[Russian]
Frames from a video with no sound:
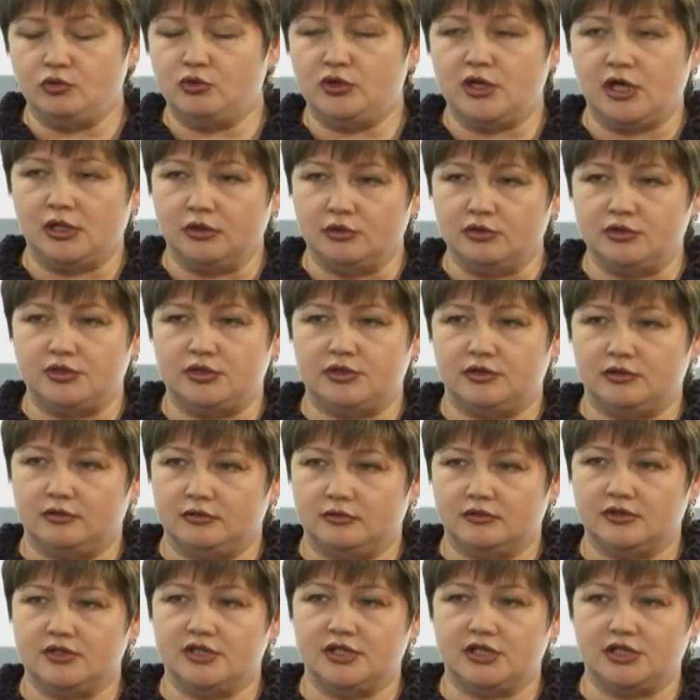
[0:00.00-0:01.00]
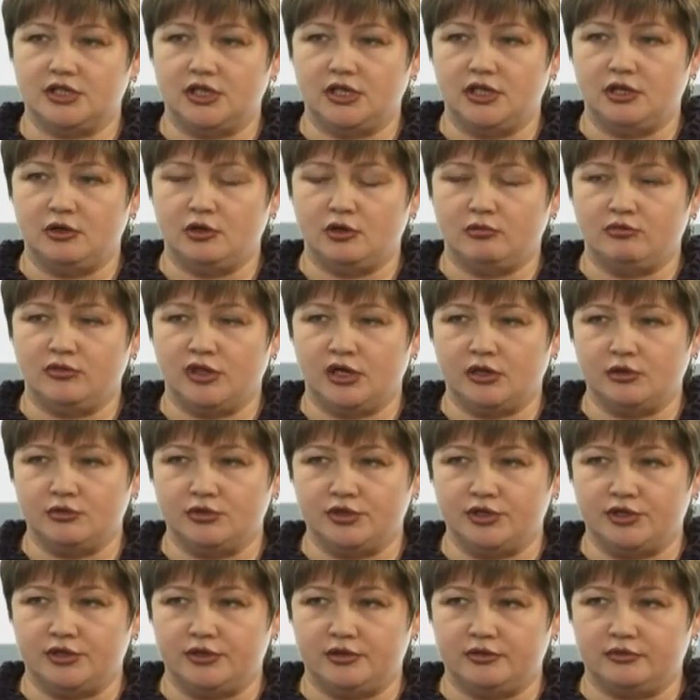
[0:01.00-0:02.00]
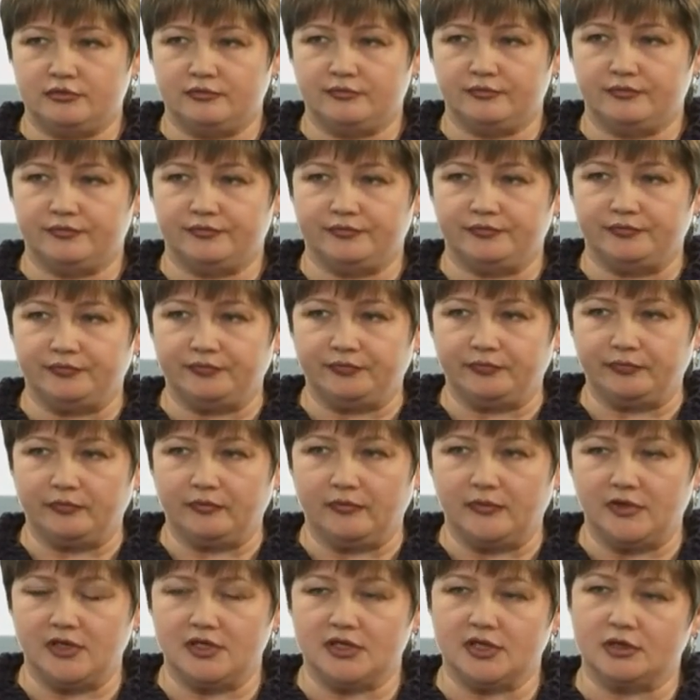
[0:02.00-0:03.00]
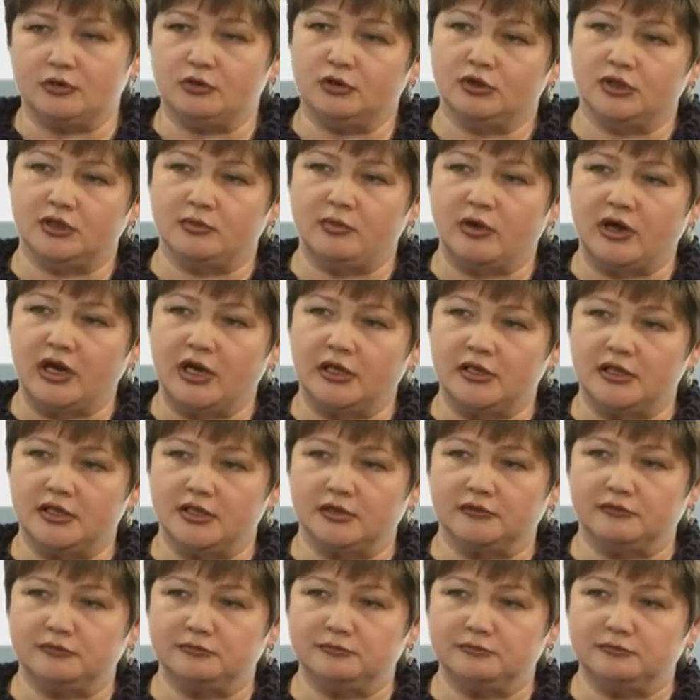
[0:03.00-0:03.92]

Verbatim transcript: удалось, к сожалению, обнаружить незаконных браконьеров.